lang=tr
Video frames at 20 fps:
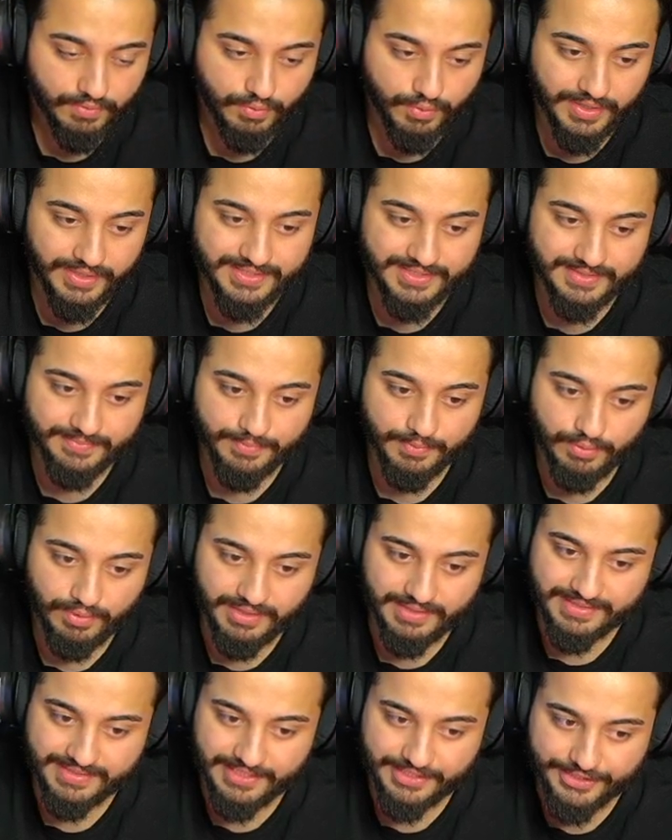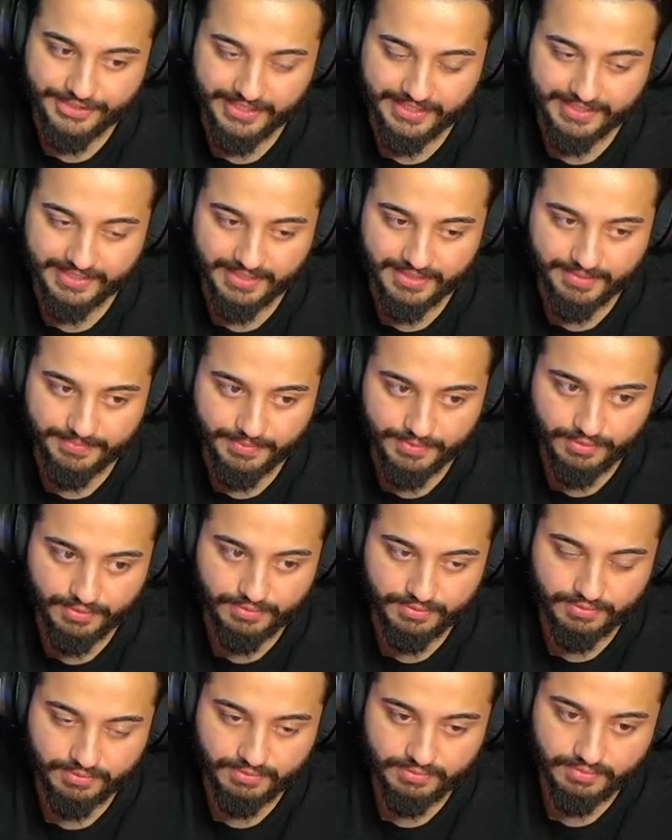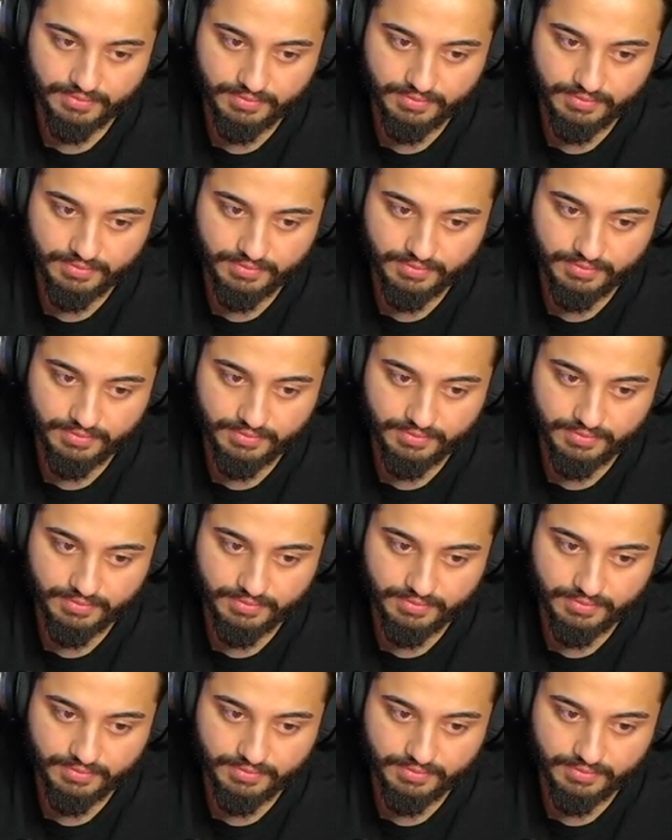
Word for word: Uaz'ım Uaz seçeneklerini mi diyorsun?